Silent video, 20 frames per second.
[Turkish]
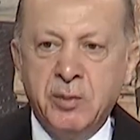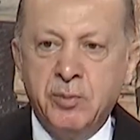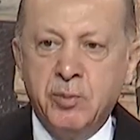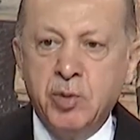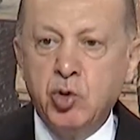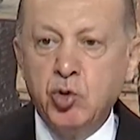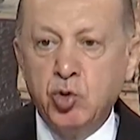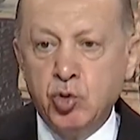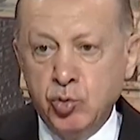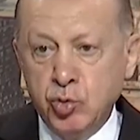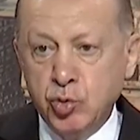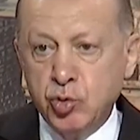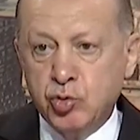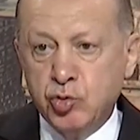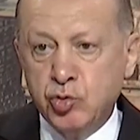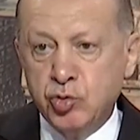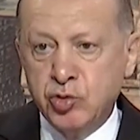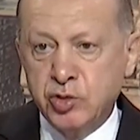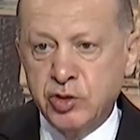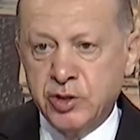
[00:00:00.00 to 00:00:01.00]
bir umut
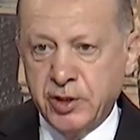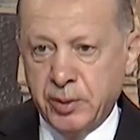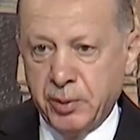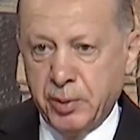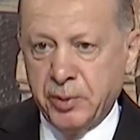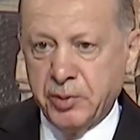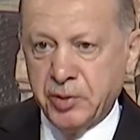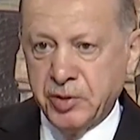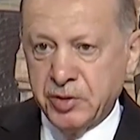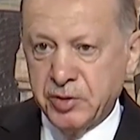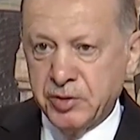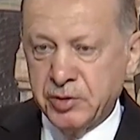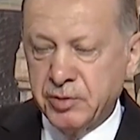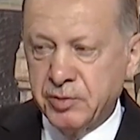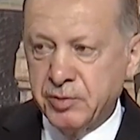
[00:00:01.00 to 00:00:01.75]
sebebidir.